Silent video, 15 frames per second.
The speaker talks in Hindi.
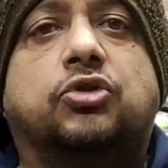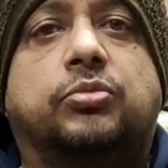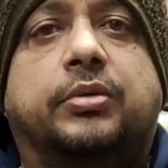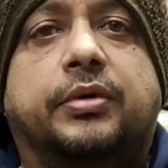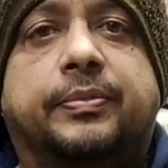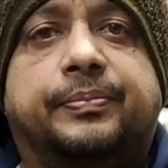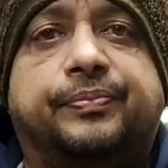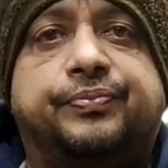
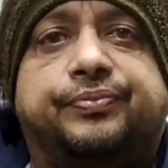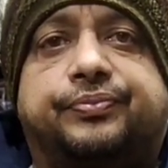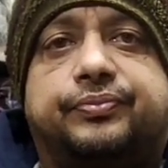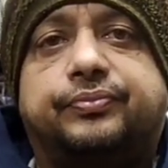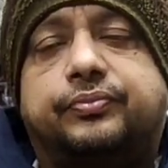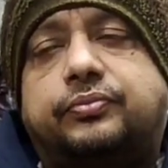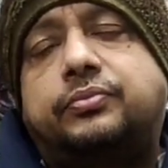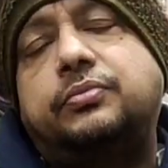रुपये एक सौ
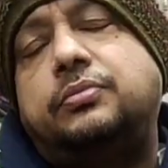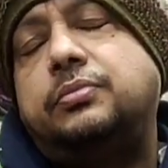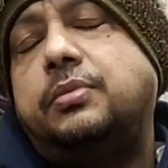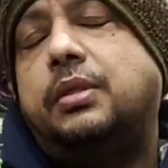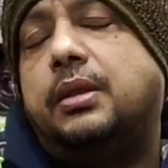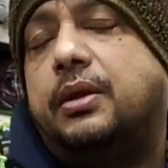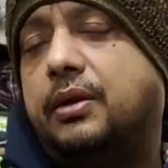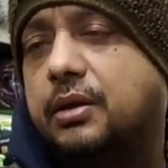तीस रुपये एम एल
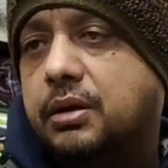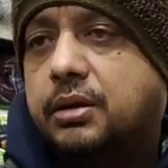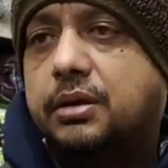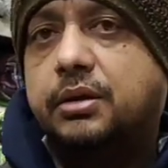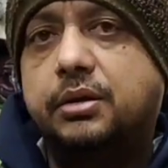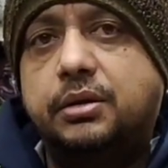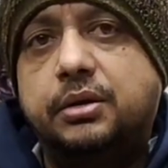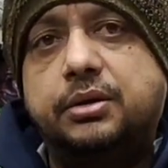एक्सल एक ही रेट
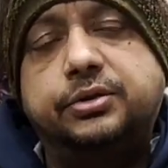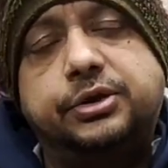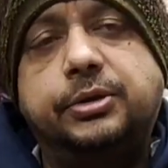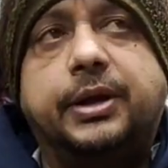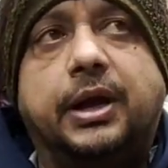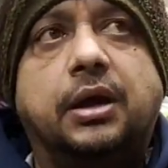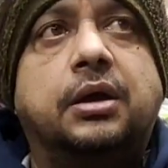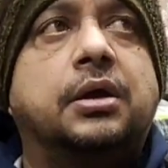है जी
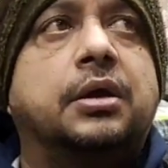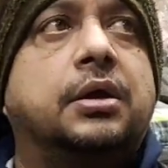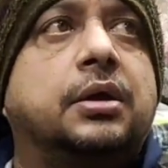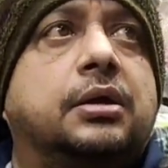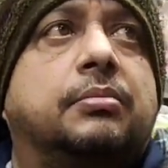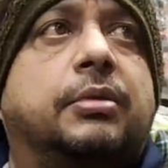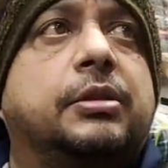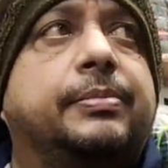
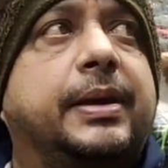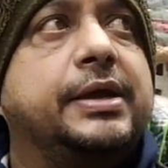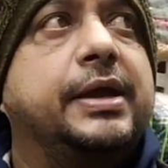मैं यही